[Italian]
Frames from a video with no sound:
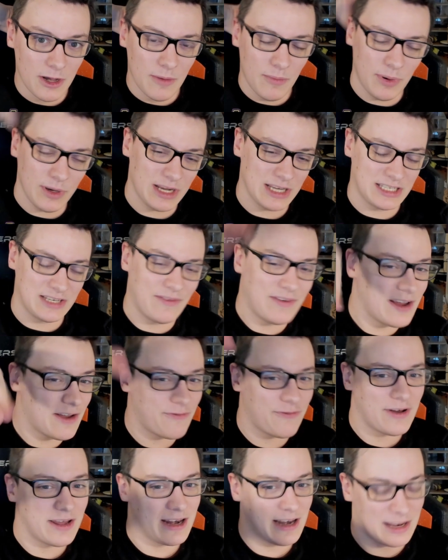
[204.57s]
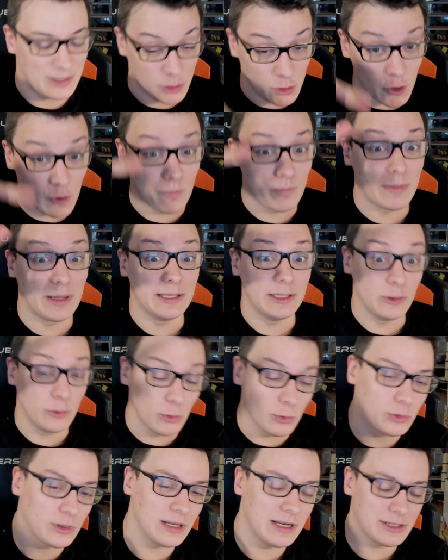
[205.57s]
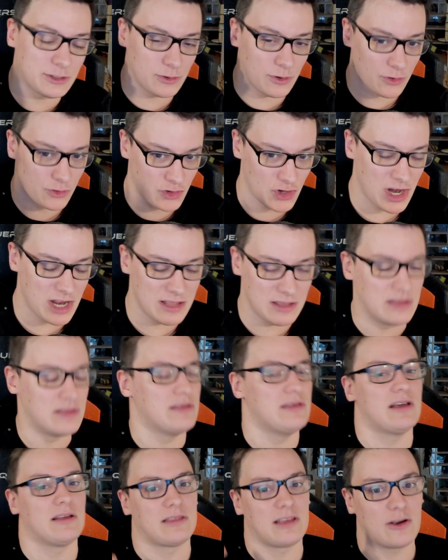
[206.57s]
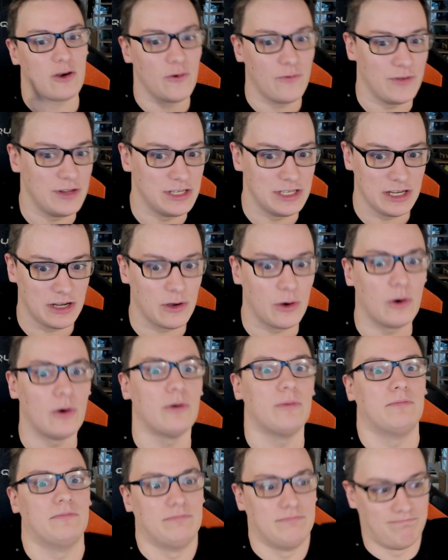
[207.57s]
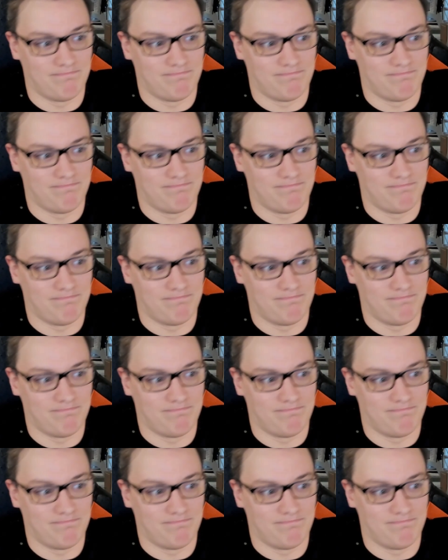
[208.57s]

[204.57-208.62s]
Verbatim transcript: perché se vai a fare la somma di tutte le sorgenti di attacco fisico,